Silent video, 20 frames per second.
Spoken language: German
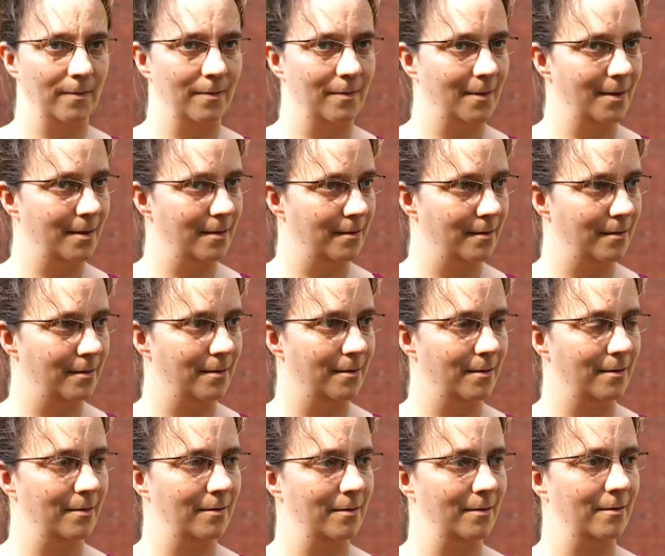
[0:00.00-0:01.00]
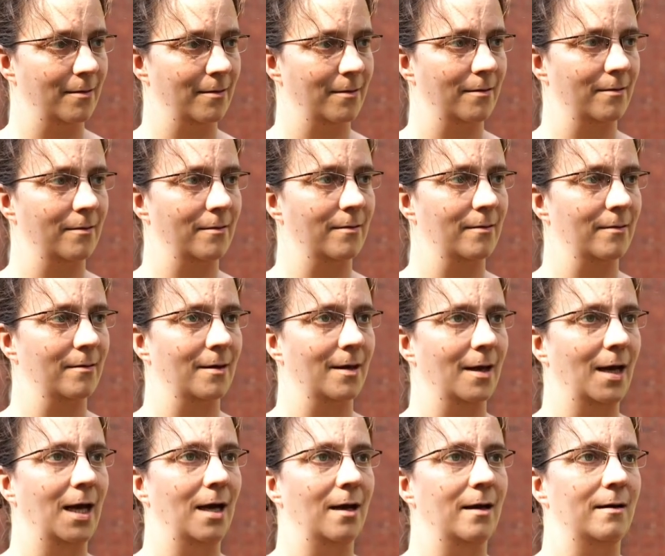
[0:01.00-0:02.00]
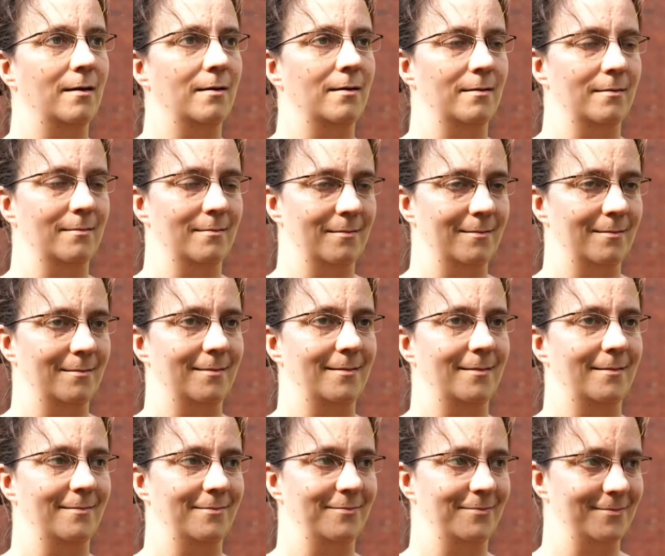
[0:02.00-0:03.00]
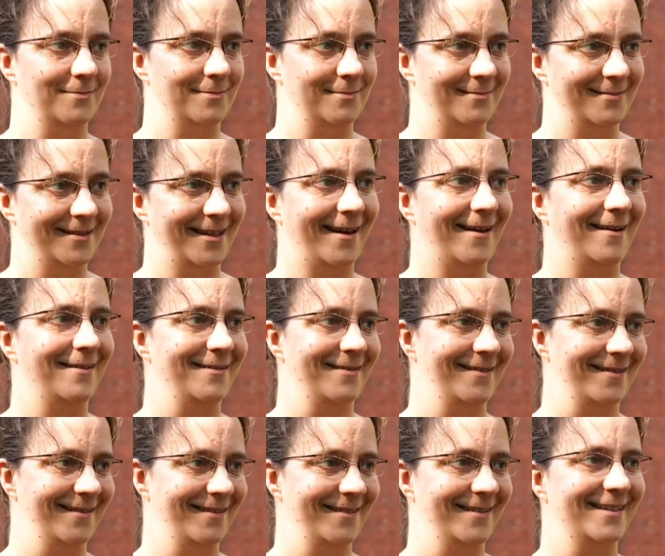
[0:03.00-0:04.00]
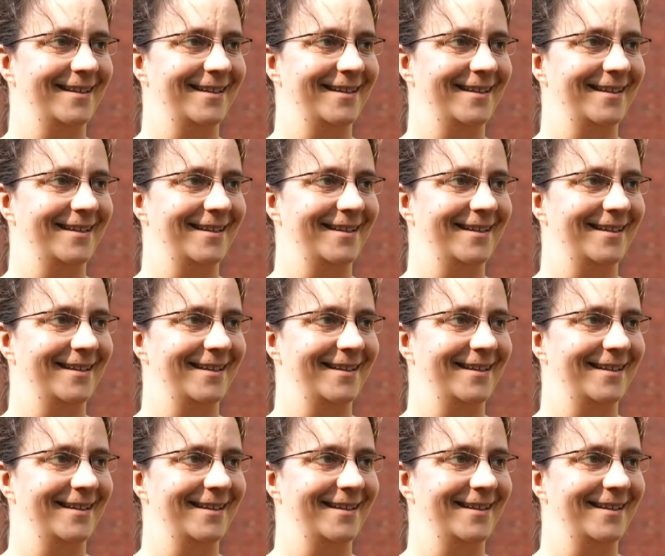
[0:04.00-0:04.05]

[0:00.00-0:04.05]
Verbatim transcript: versucht ihr das quasi nur auf der Sequenzierung? ja. Ansprechen